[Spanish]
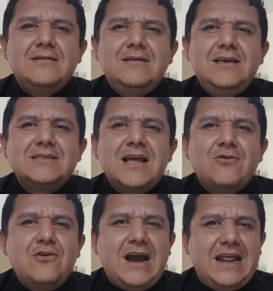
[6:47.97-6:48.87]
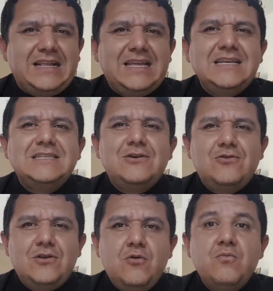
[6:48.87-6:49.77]
Y es algo
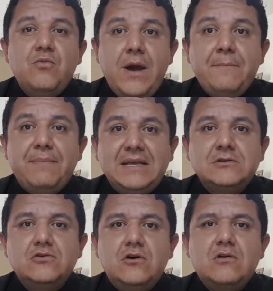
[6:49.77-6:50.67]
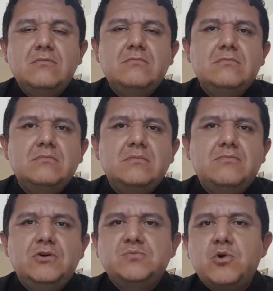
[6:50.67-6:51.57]
característico de un buen pastor,
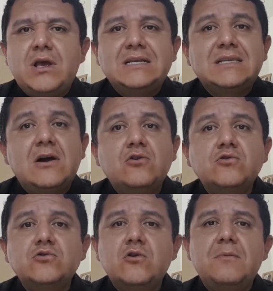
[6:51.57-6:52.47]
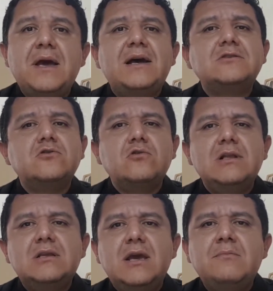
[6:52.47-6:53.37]
pues porque está con sus ovejas todo
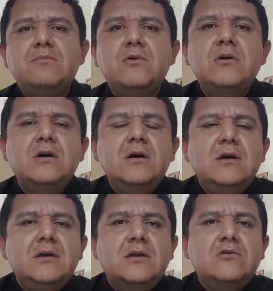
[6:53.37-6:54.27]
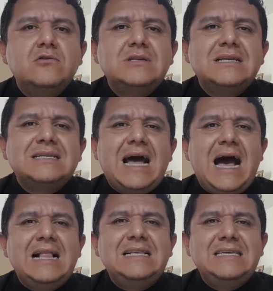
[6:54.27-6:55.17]
el tiempo, entonces
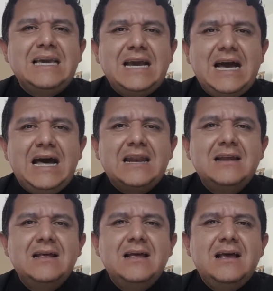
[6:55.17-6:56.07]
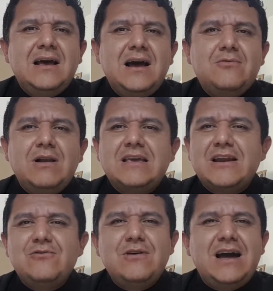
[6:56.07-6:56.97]
al llegar a
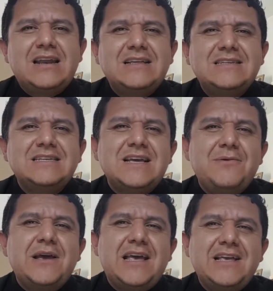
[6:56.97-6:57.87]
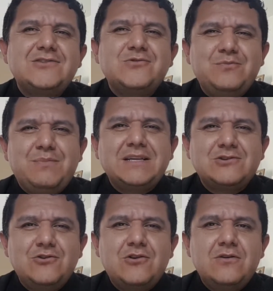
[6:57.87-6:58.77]
cualquier lugar se sabe que es un
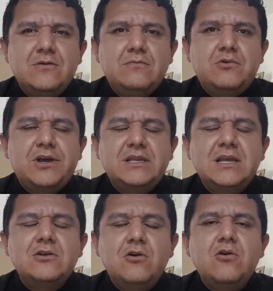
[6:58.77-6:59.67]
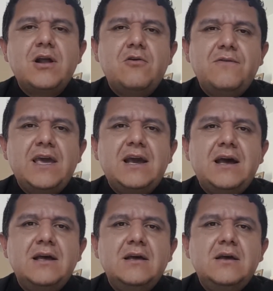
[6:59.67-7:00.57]
pastor, porque tiene olor a
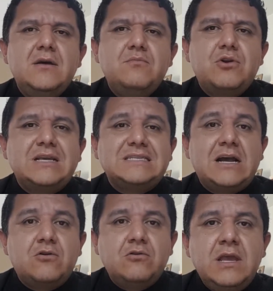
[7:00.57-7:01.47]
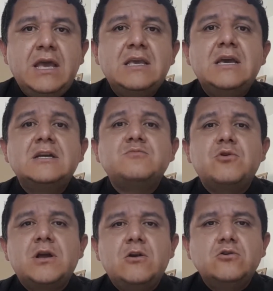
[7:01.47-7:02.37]
oveja, porque está ellas,
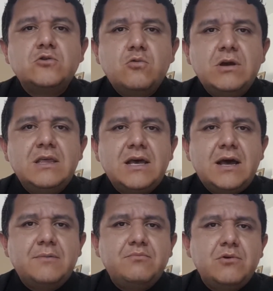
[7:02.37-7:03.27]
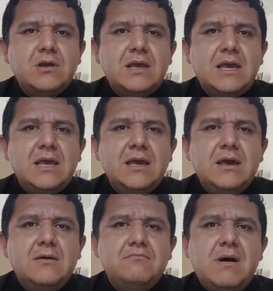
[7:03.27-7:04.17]
porque los cuida, porque,
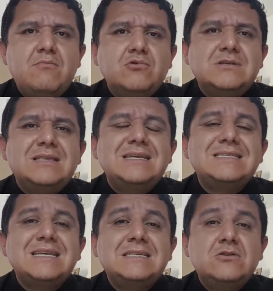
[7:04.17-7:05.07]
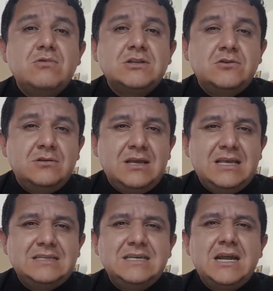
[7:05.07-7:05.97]
vamos, en esta situación de
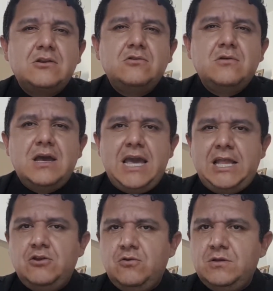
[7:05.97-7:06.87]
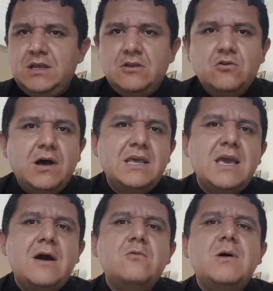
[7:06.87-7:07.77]
desierto, en donde no
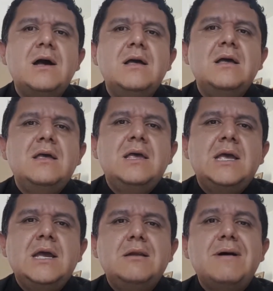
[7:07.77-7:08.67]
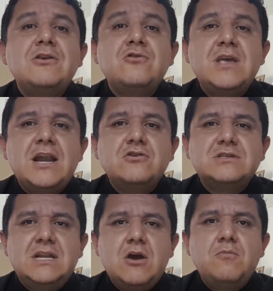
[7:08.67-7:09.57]
hay agua, el baño diario
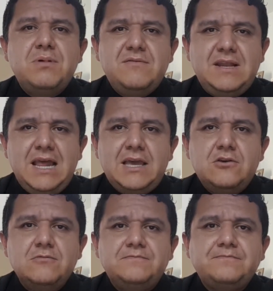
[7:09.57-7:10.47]
sería un privilegio.